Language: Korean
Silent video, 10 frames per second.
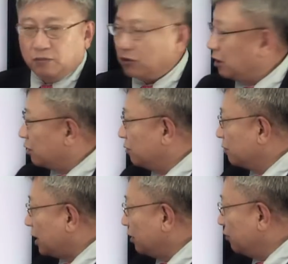보려고 그러면
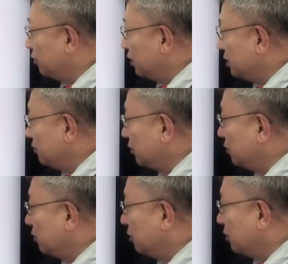가령 여기
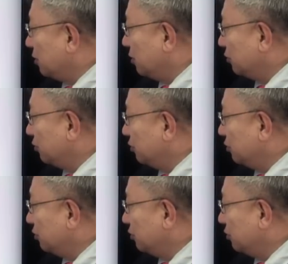심전도